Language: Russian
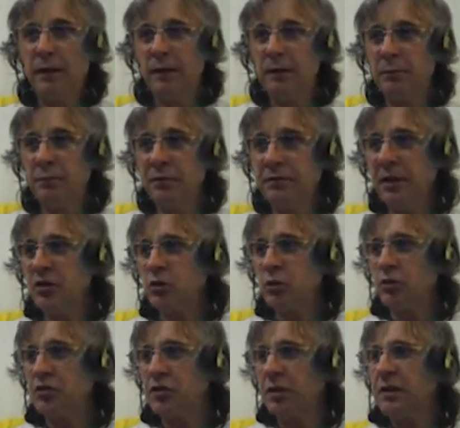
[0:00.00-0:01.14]
э, бывает,
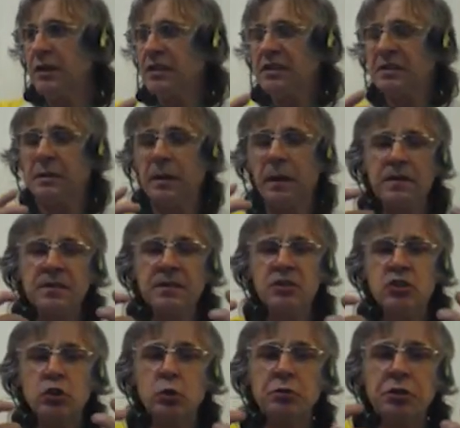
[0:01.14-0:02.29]
что человек страстно
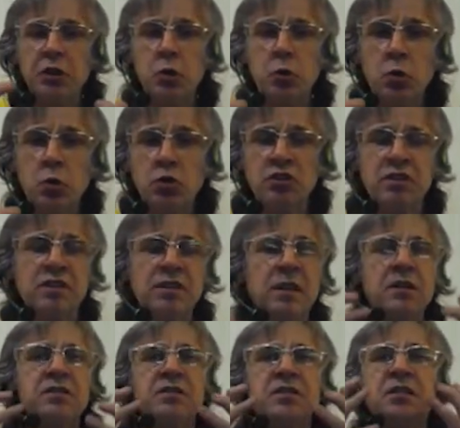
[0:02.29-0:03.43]
что-то хочет,
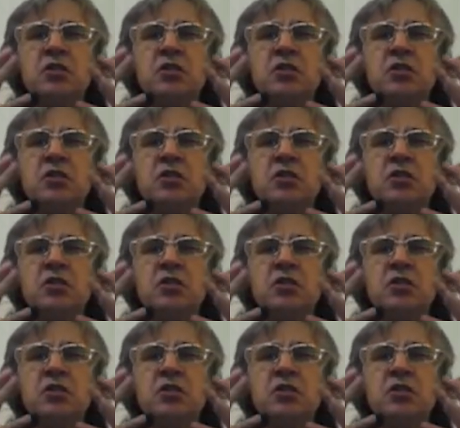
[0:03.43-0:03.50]
страстно